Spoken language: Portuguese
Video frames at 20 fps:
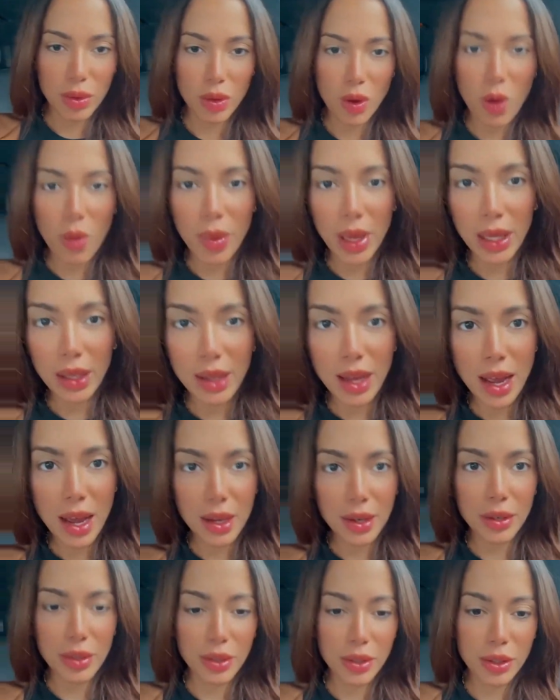os
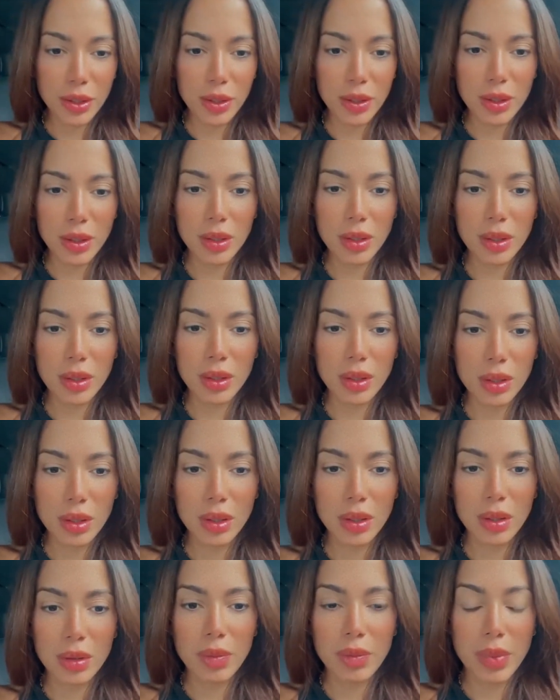comentários
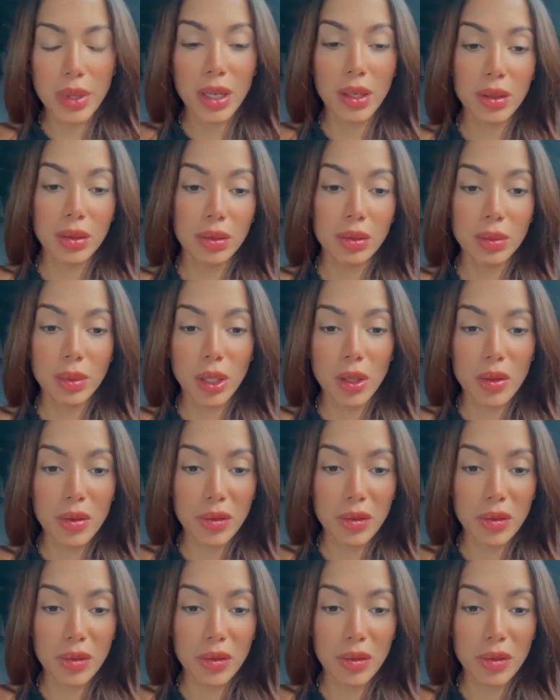para eu não me